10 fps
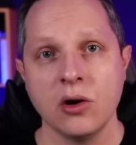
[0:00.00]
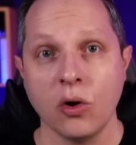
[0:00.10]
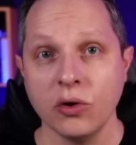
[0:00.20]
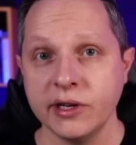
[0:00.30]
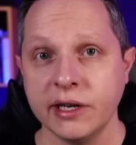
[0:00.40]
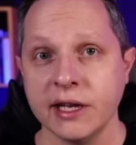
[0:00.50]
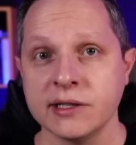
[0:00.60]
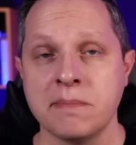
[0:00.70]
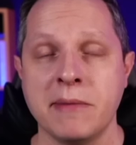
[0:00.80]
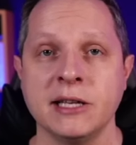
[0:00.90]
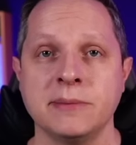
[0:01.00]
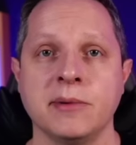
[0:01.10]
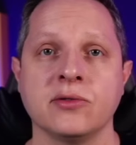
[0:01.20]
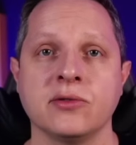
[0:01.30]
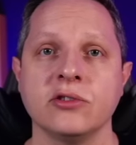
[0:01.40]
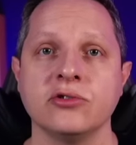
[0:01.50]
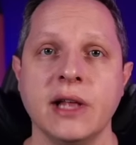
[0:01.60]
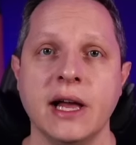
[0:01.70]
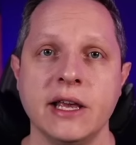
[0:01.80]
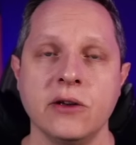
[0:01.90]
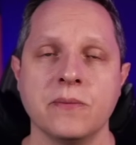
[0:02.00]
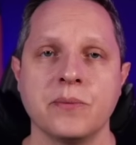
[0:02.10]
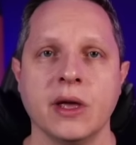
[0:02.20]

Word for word: Com certeza, mais pessoas ajudariam,